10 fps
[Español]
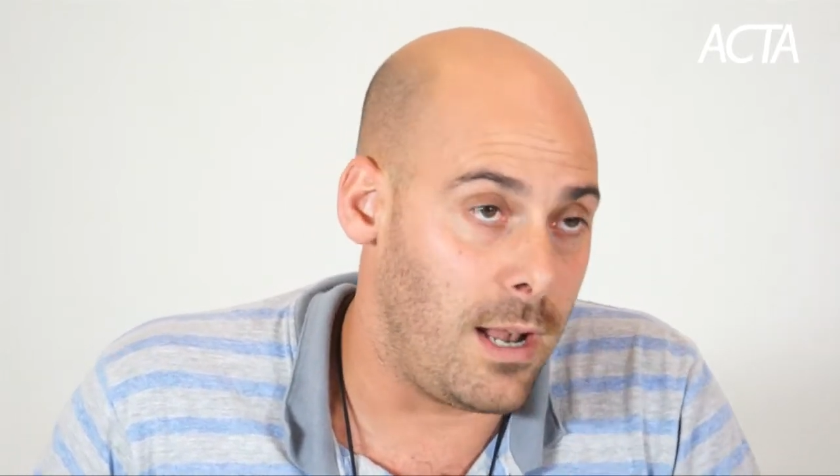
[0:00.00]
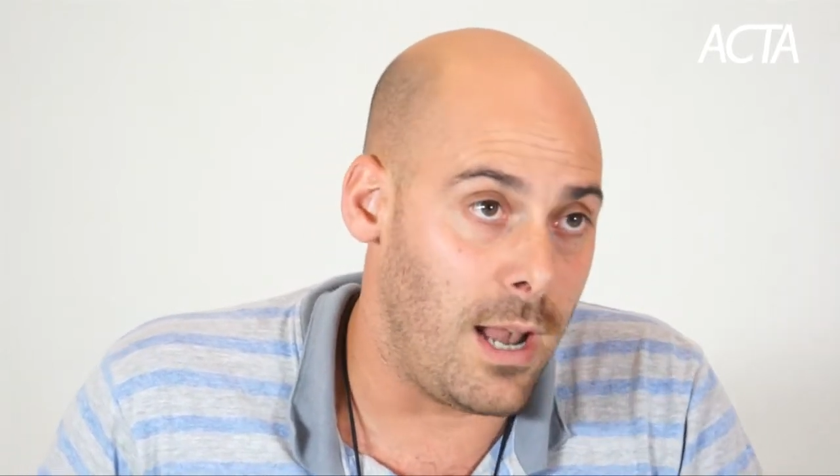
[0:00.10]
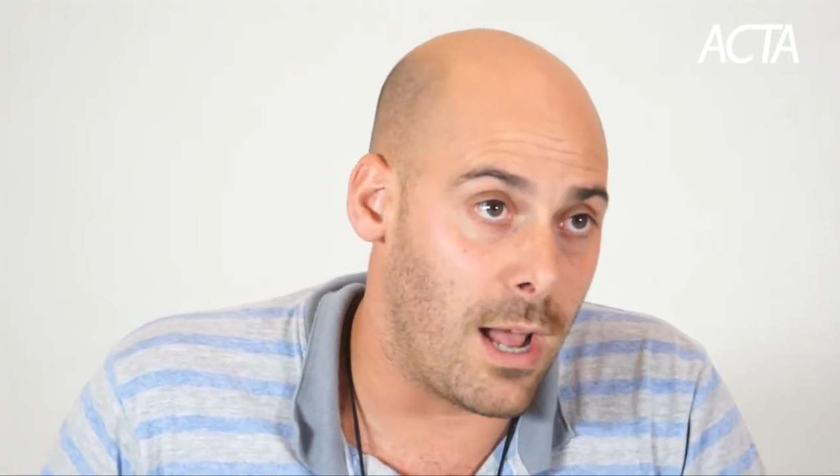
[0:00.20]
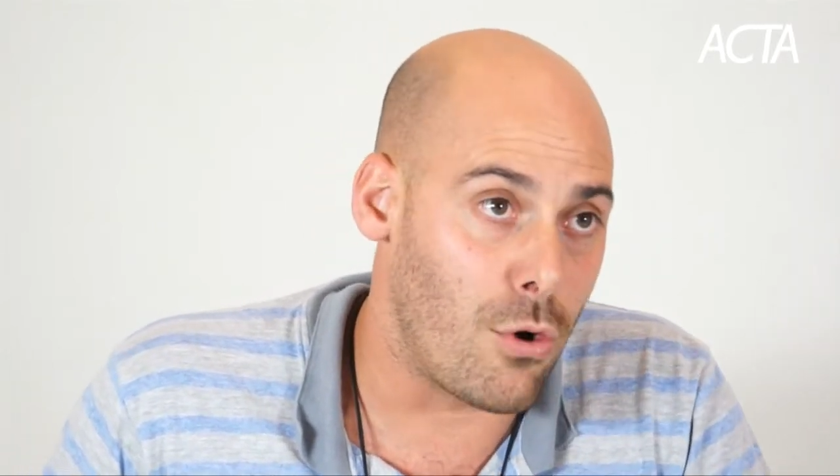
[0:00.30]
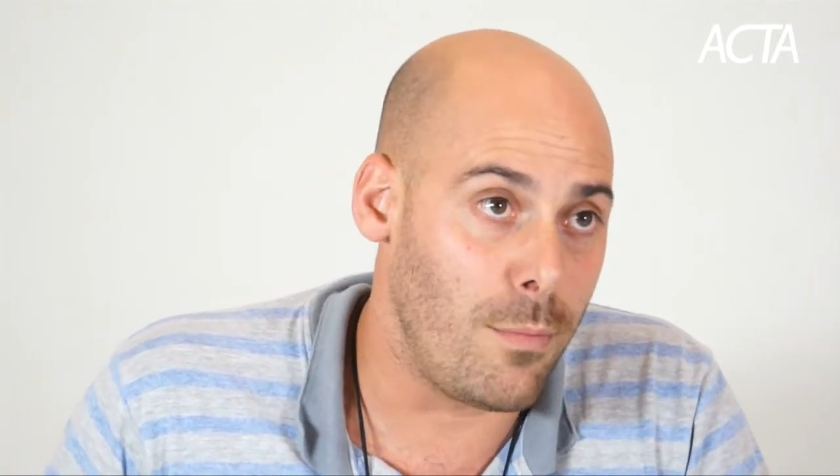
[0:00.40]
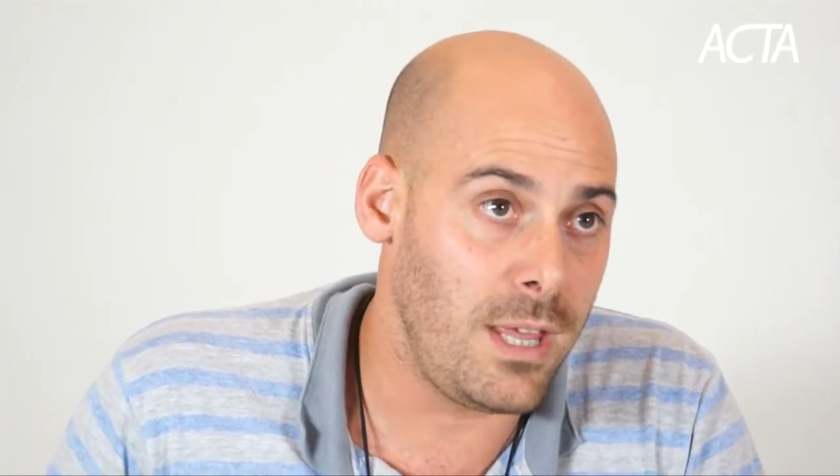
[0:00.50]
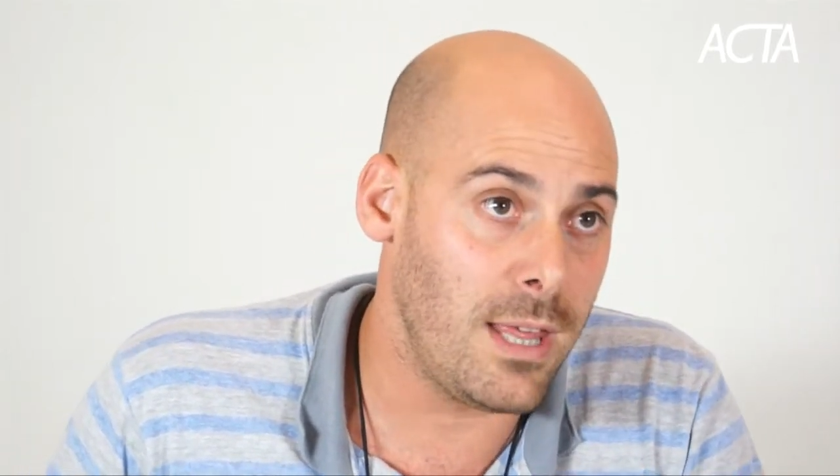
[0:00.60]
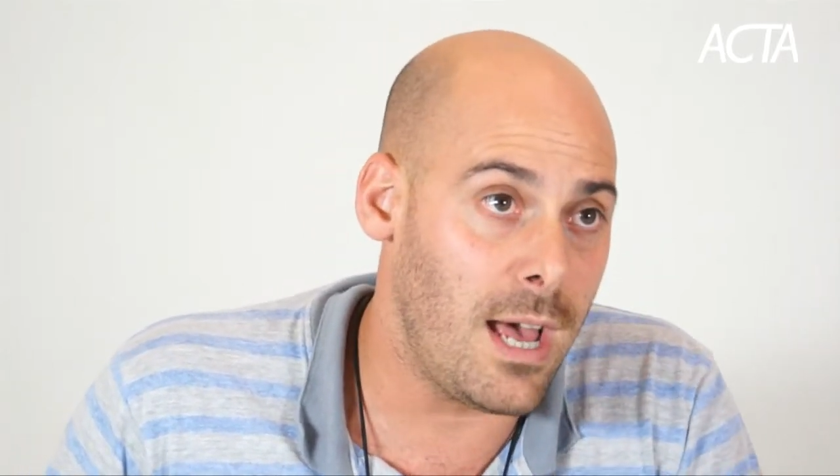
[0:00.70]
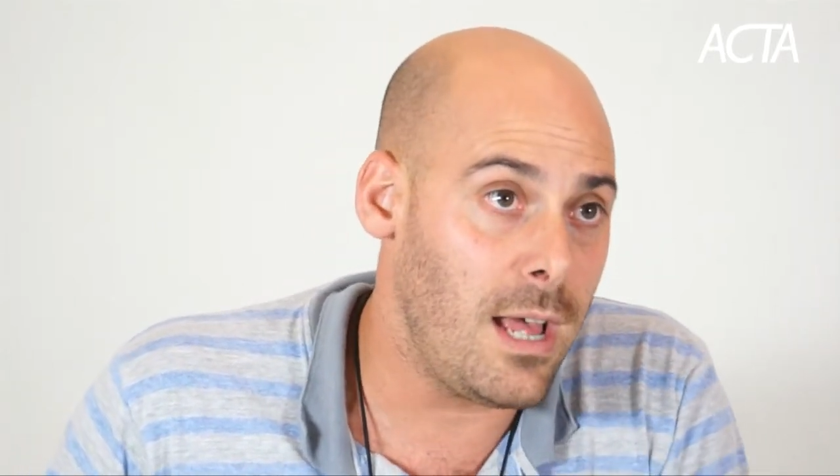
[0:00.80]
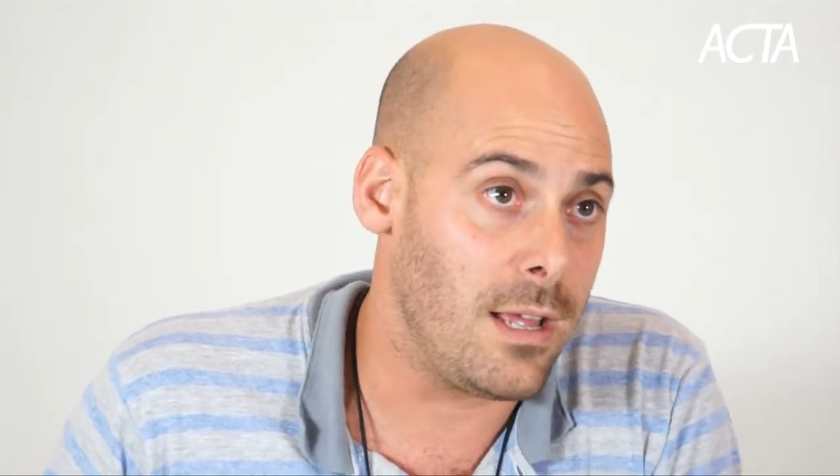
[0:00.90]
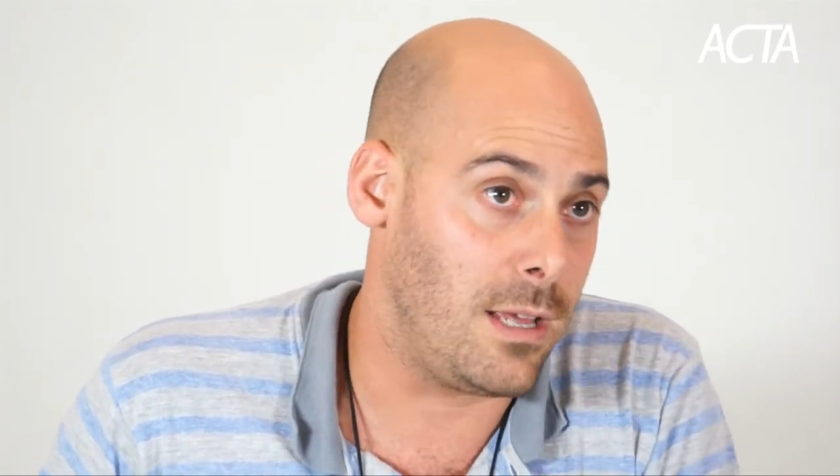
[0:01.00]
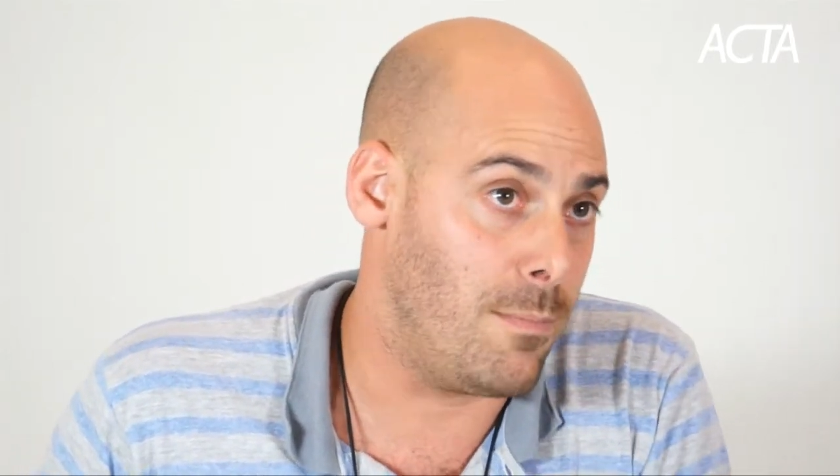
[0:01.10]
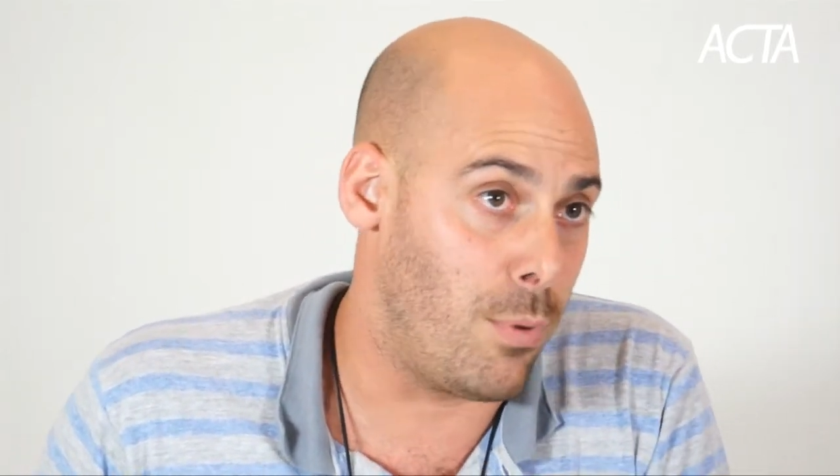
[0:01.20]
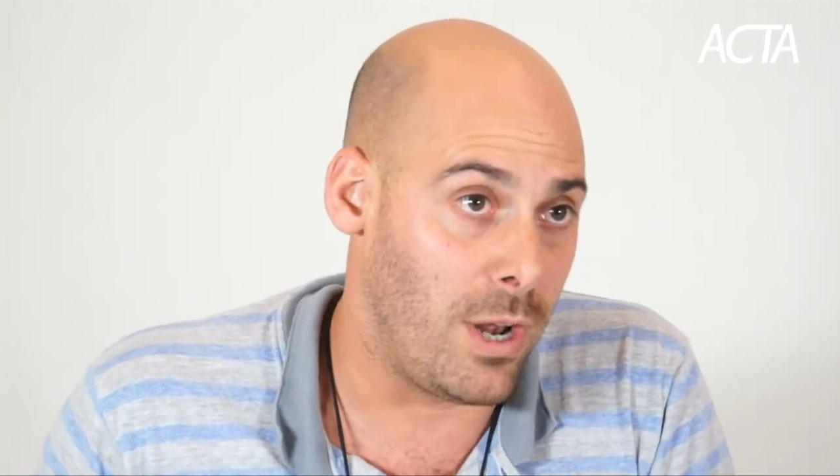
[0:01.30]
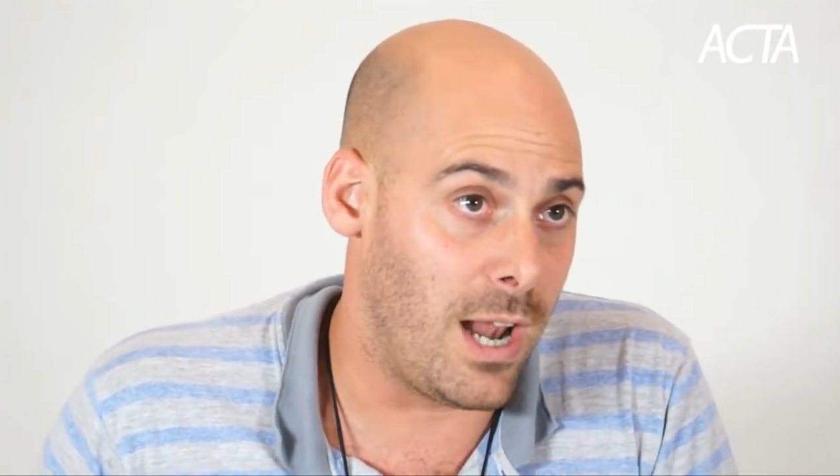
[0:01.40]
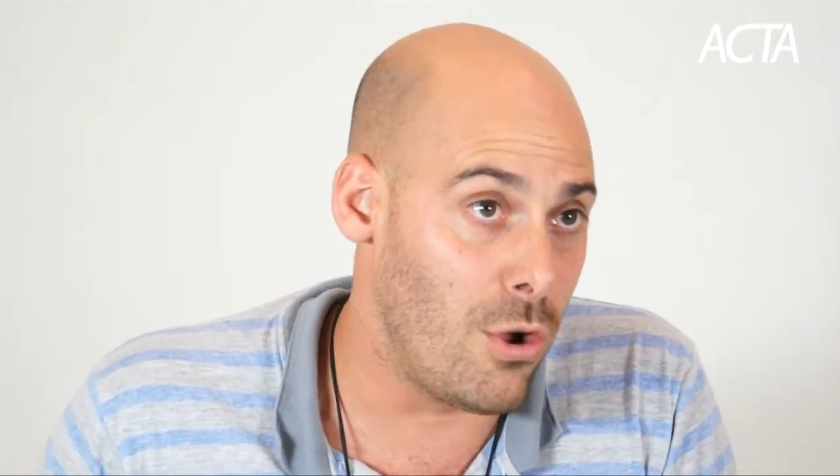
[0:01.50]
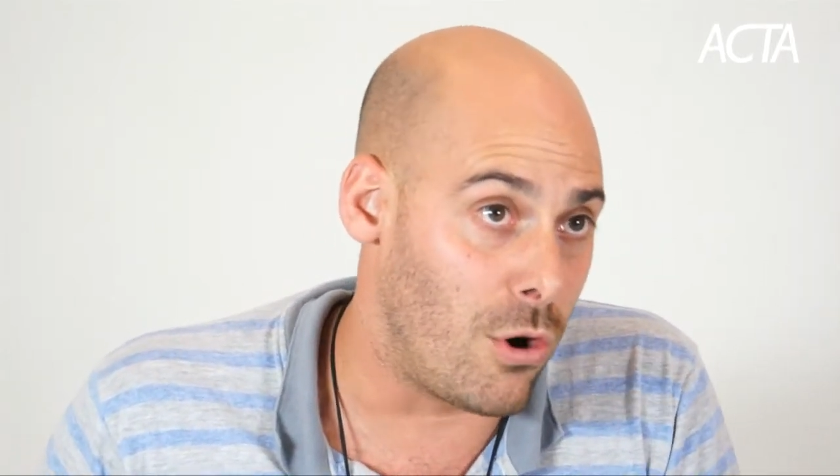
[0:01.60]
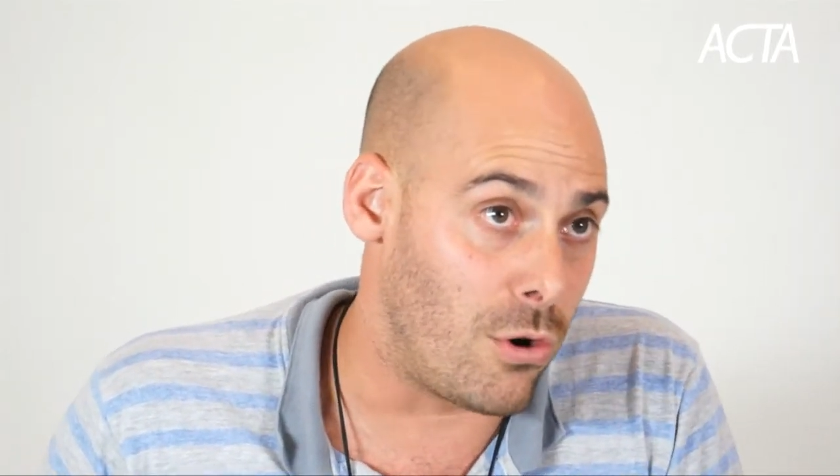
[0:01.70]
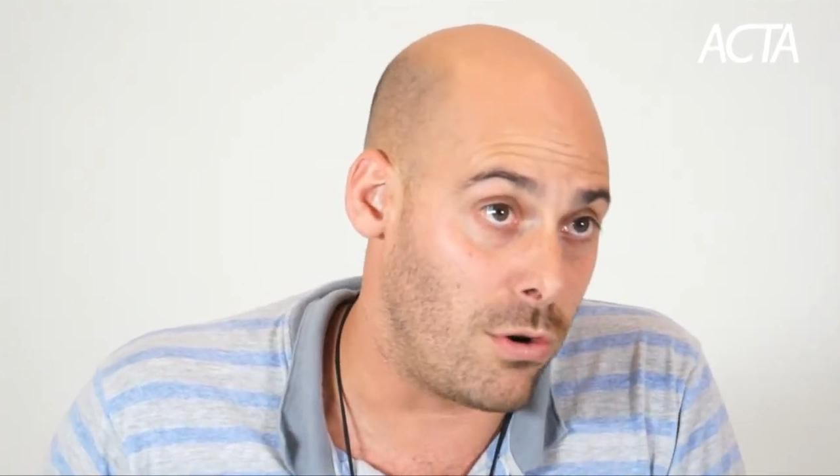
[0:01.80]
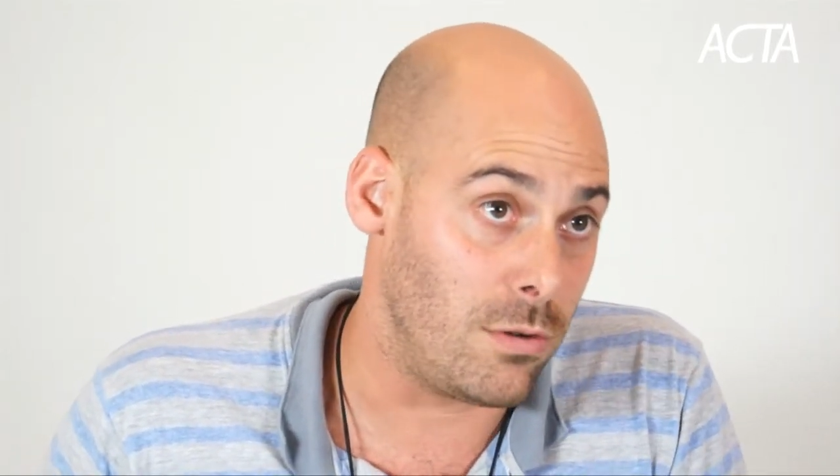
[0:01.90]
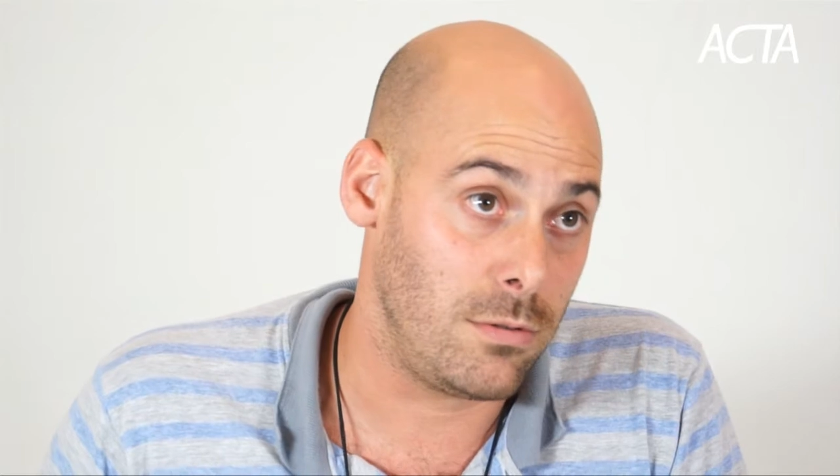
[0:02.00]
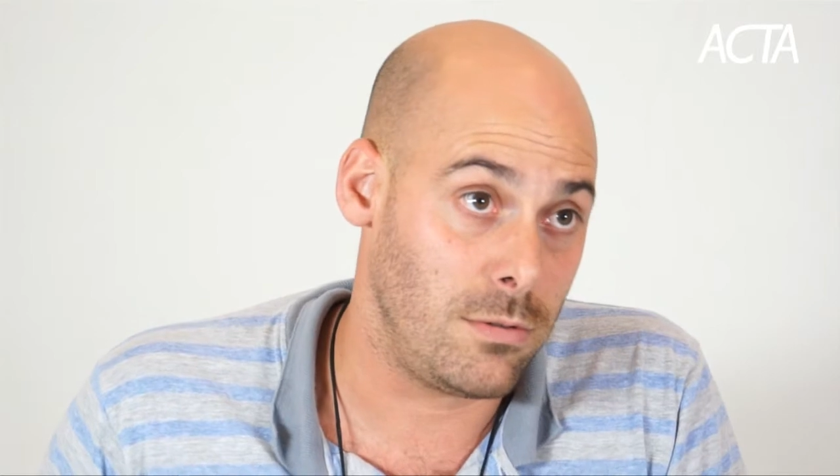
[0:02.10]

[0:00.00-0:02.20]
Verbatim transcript: la comida y por el alojo.